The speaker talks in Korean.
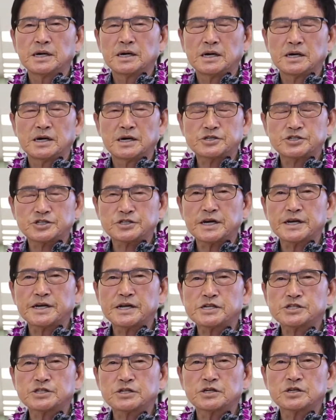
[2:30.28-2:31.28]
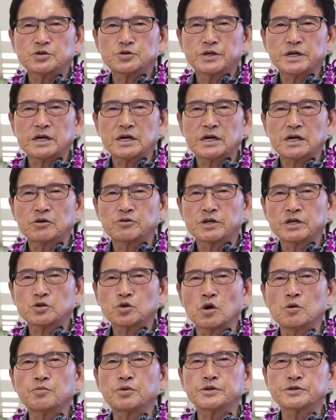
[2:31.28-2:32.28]
어, 지상 1층은 우리가 우리
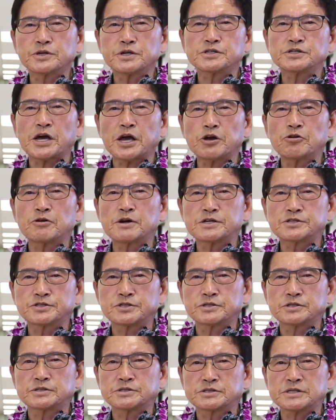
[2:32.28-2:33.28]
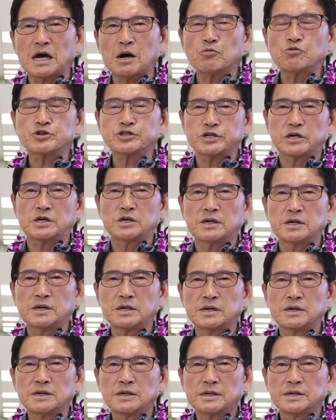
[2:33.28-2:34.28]
동포들이 사용할 수 있는 사무실
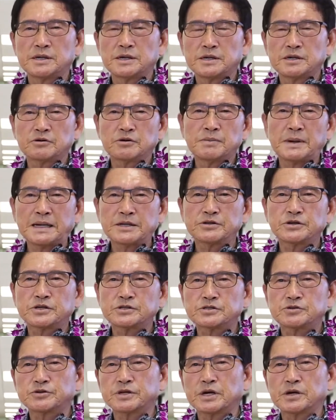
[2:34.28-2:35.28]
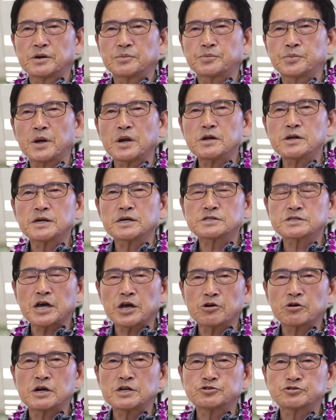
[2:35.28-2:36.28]
을 만들어서 우리가 편리하게
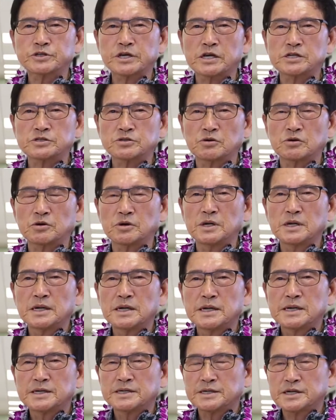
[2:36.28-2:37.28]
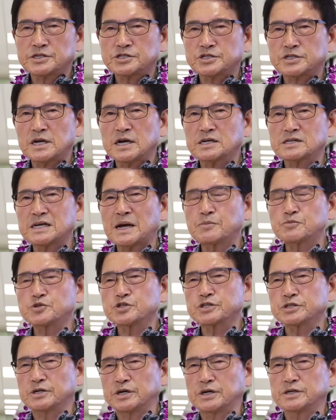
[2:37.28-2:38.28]
사용할 수 있게 해주고 예, 지상
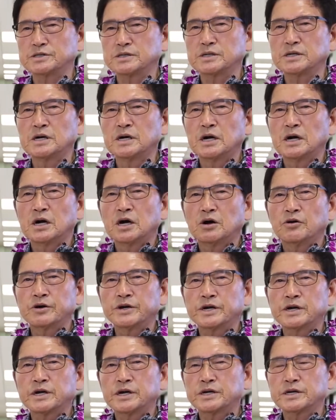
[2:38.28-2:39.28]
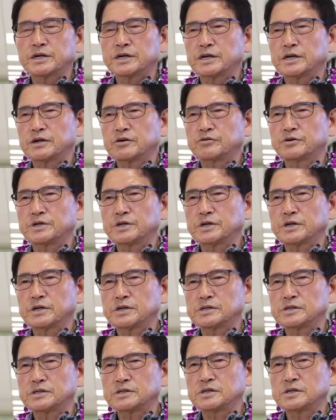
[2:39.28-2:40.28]
3층은 우리가 이게
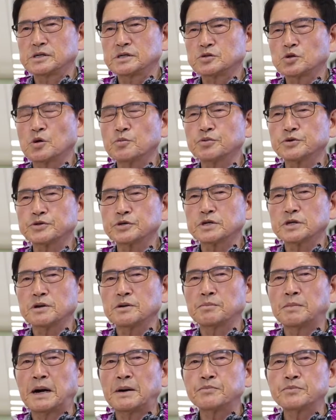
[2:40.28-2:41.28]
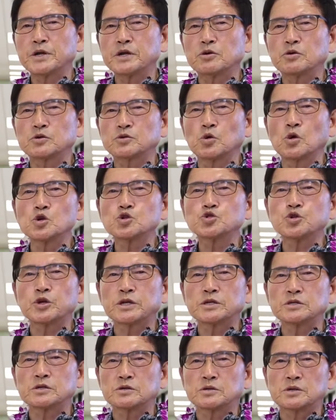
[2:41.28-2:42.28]
우리 이 동포들이 마음대로 놀 수
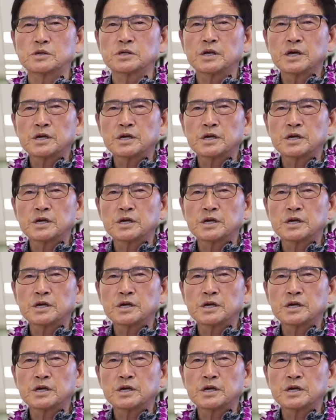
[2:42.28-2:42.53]
있는